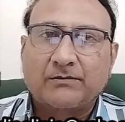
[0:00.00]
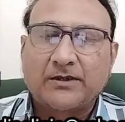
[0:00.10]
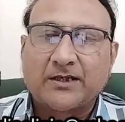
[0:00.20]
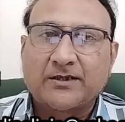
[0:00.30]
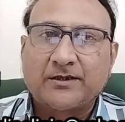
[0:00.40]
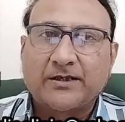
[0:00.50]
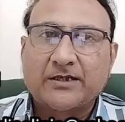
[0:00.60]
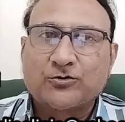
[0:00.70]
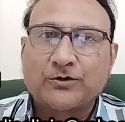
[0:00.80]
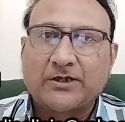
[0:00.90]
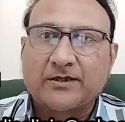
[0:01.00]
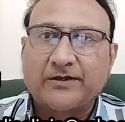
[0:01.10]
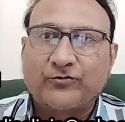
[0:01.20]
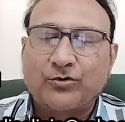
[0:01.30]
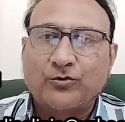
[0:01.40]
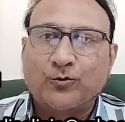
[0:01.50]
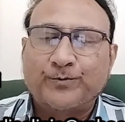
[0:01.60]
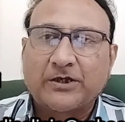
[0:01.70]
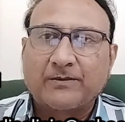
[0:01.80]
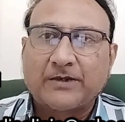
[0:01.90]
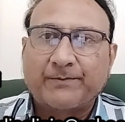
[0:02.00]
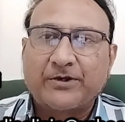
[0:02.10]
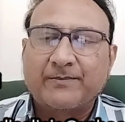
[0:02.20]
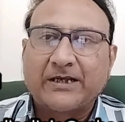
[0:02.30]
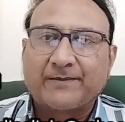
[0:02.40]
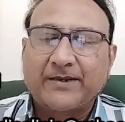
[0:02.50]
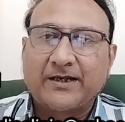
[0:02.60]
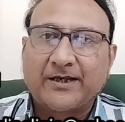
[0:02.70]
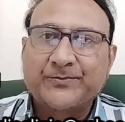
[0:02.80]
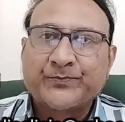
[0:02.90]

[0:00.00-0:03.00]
गर्दन का जो दर्द है वो ऊपर अपर बैक पेन है